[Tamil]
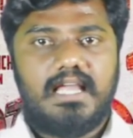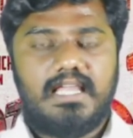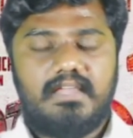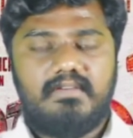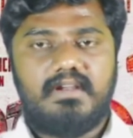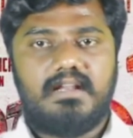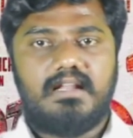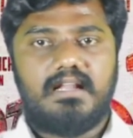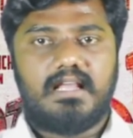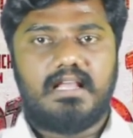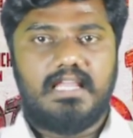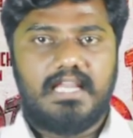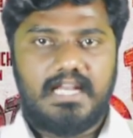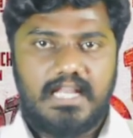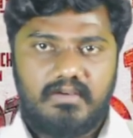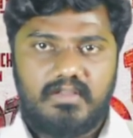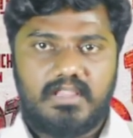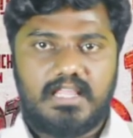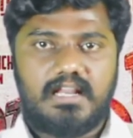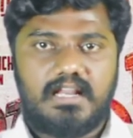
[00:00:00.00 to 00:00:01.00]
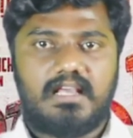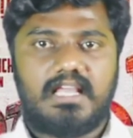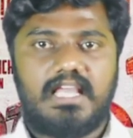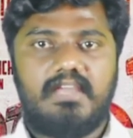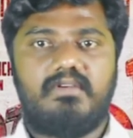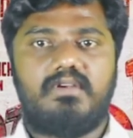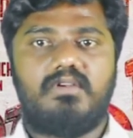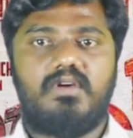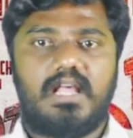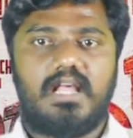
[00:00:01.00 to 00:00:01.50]
கைவிடு இடஒதுக்கீடு
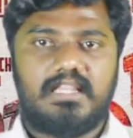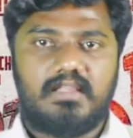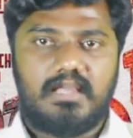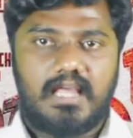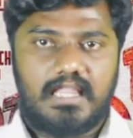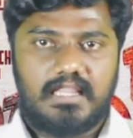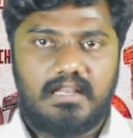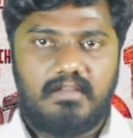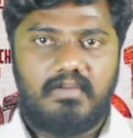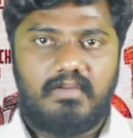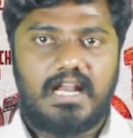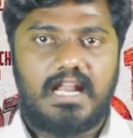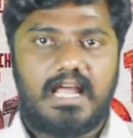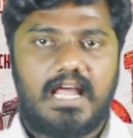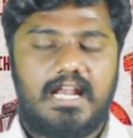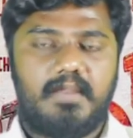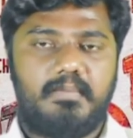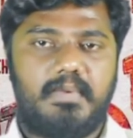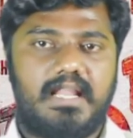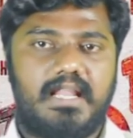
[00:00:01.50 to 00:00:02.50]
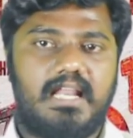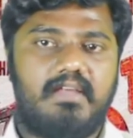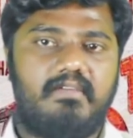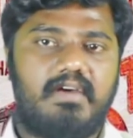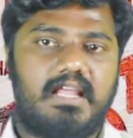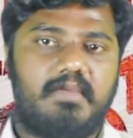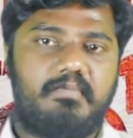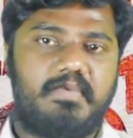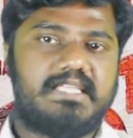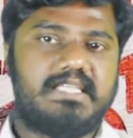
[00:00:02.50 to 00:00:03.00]
கைவிடணும் அந்த அதில் வர
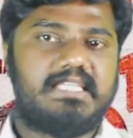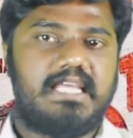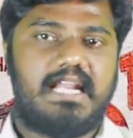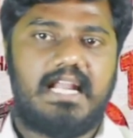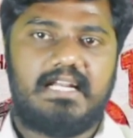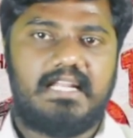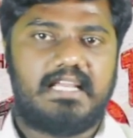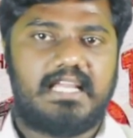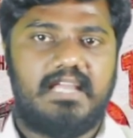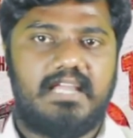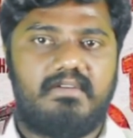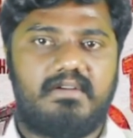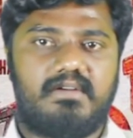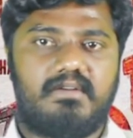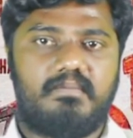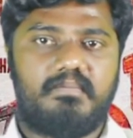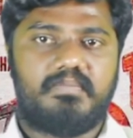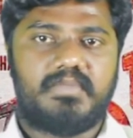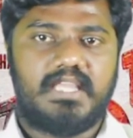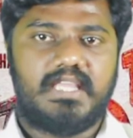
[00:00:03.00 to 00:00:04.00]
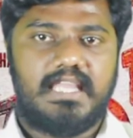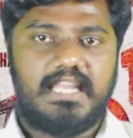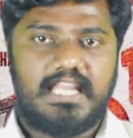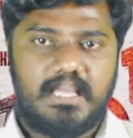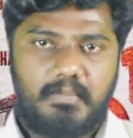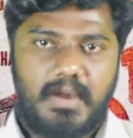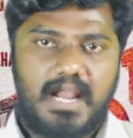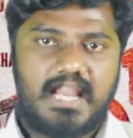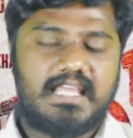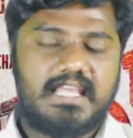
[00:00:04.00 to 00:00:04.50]
அடிப்படையில் வர பிசிஆர் ஆக்டே கைவிடணும்
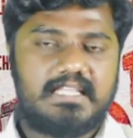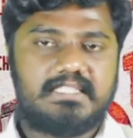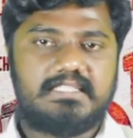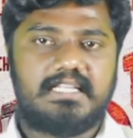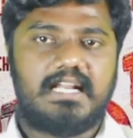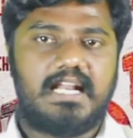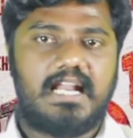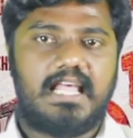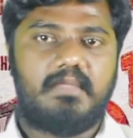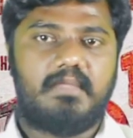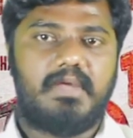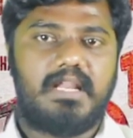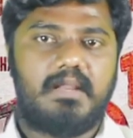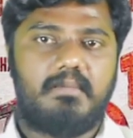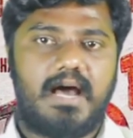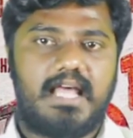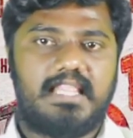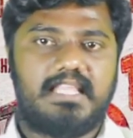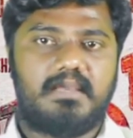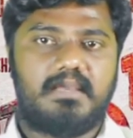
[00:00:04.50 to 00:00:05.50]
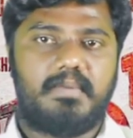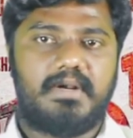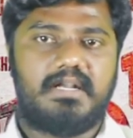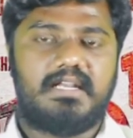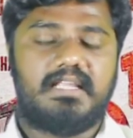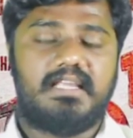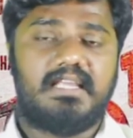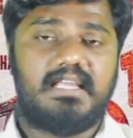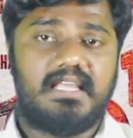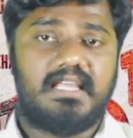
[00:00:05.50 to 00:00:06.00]
இன்றைக்கி பல இளைஞர்கள் அதுமாரி
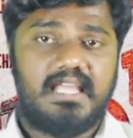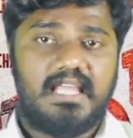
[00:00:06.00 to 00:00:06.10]
பாதிக்கப்பட்டு